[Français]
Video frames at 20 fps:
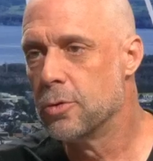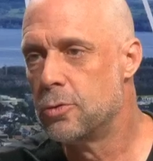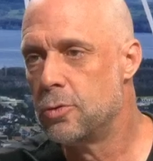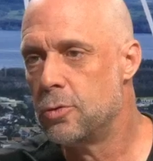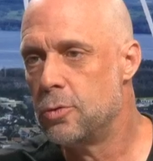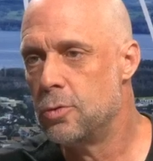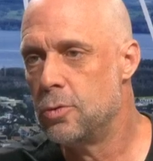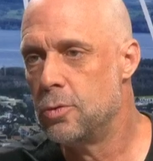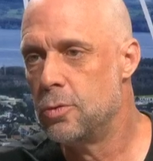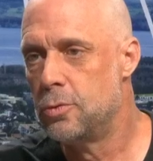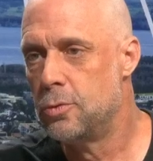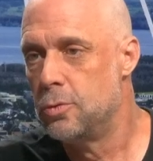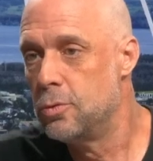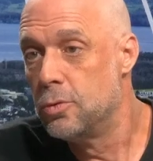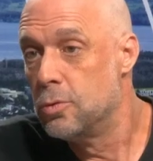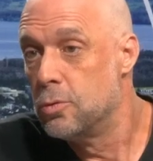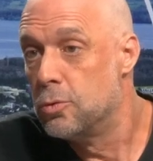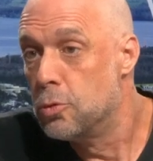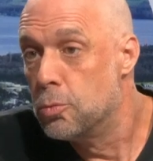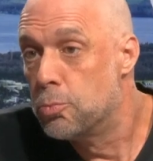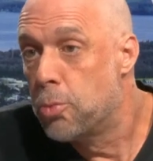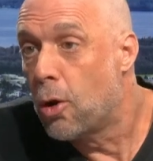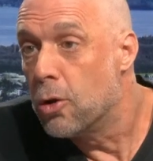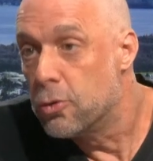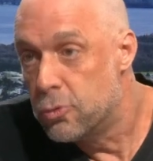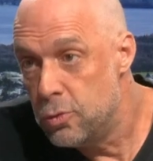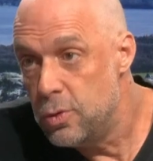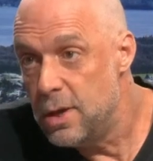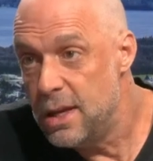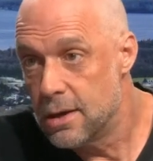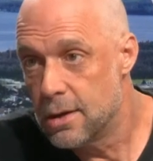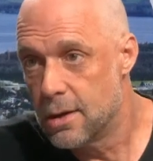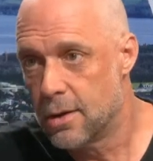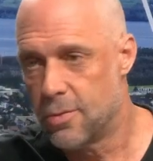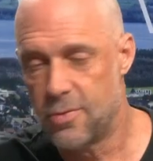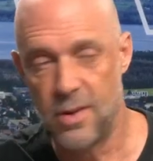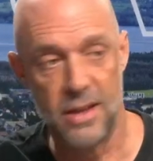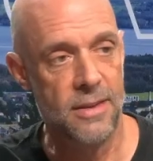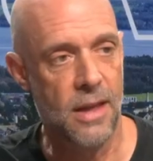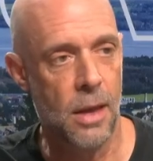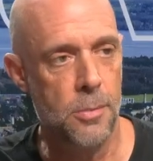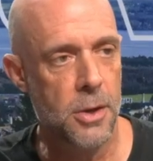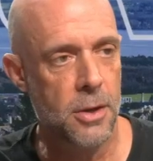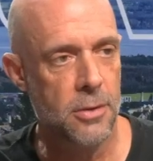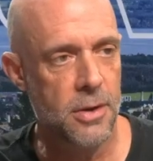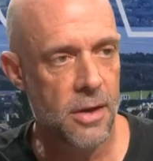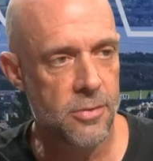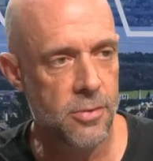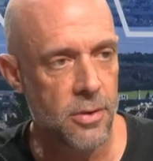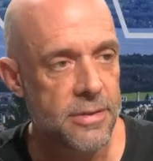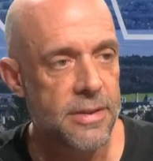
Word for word: du, produit en fait qui est mis en avant.